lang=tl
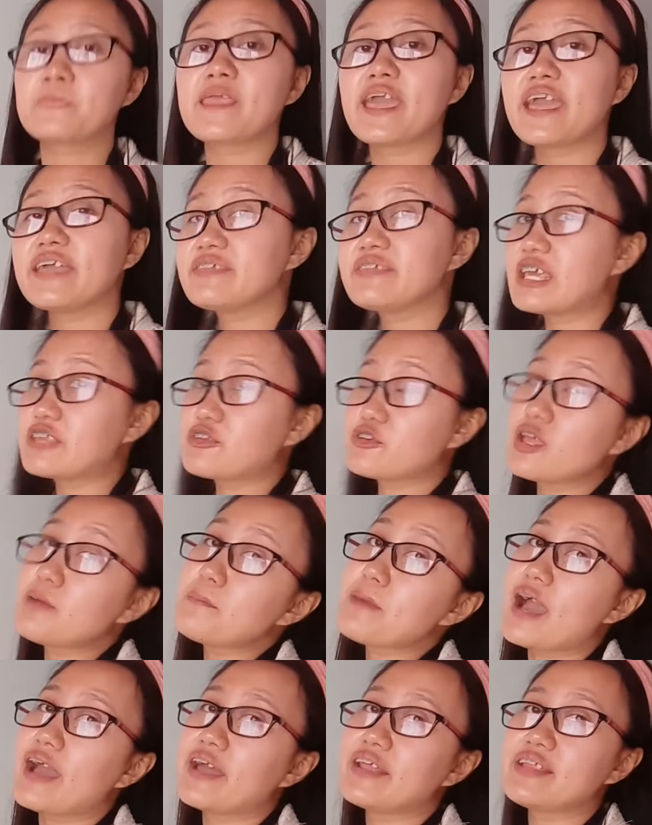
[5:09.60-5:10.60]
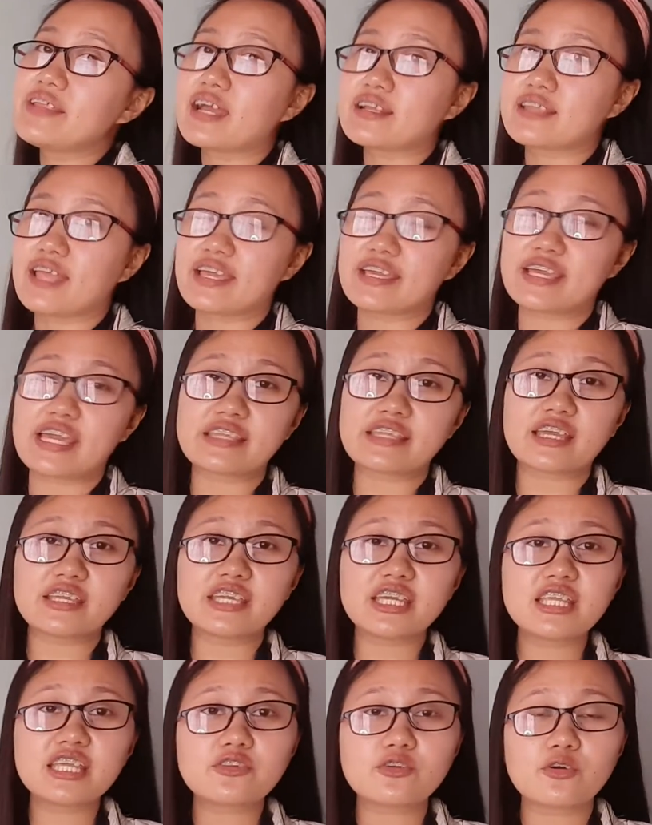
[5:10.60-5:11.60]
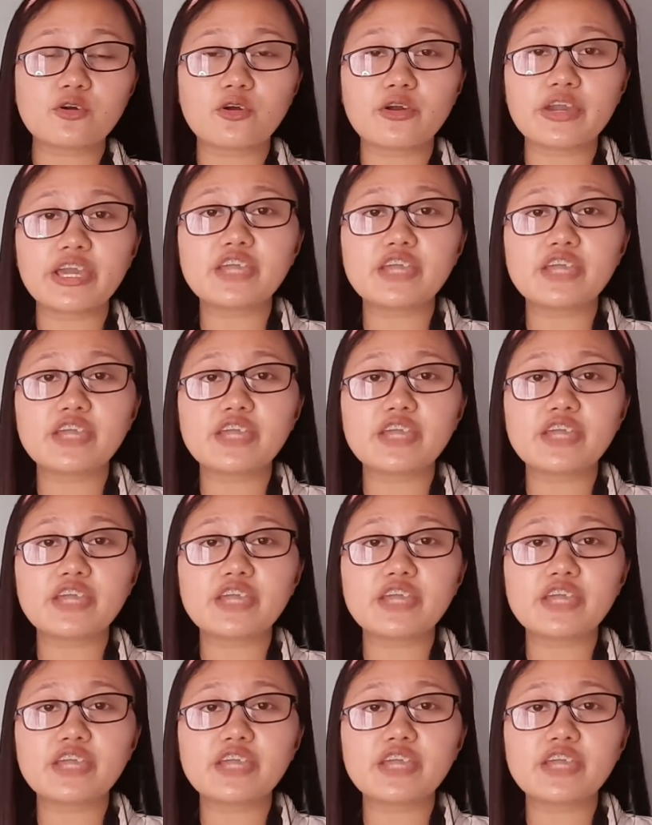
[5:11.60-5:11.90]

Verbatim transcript: And ito naman, ang nakikita niyo dito,